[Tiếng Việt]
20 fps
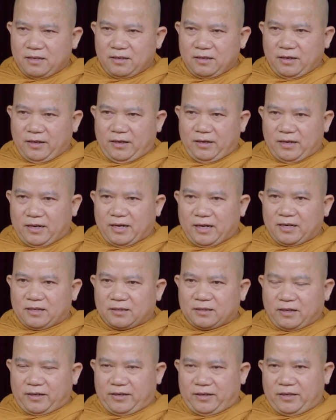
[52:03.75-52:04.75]
địa
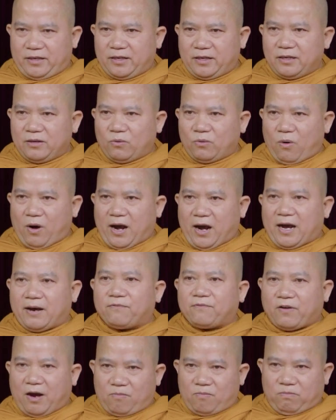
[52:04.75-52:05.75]
thủy
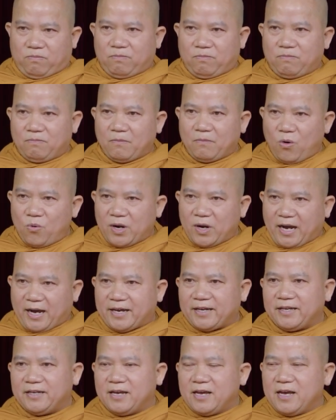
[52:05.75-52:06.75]
quả phong bốn
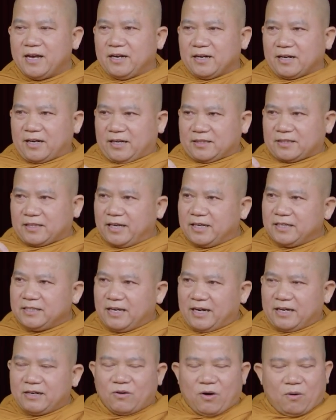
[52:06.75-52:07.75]
cái cái thế
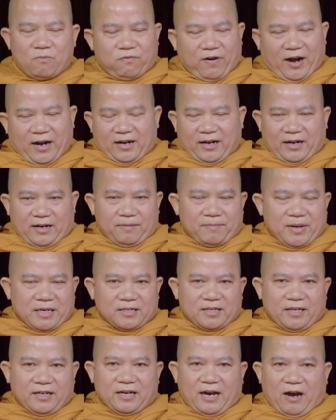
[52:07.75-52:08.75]
giới của ông Phật ở
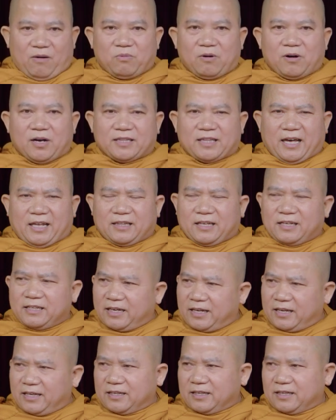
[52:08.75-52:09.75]
bên kia ổng có hình thành từ
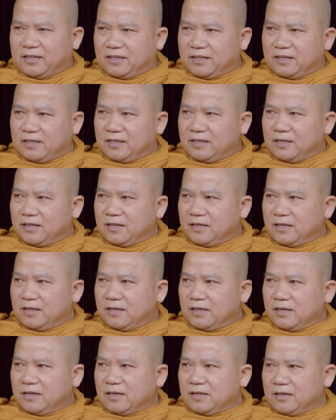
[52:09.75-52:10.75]
gì
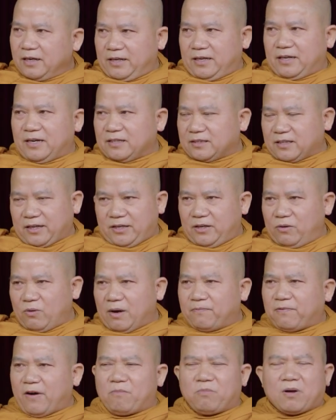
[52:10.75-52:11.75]
địa thủy
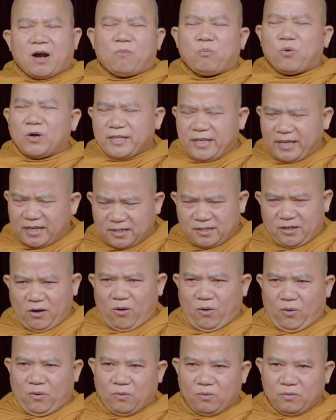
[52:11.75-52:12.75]
quả phong không có nhét
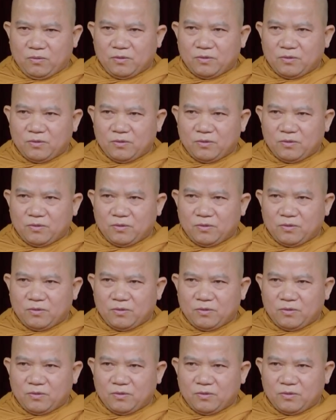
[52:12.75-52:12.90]
vô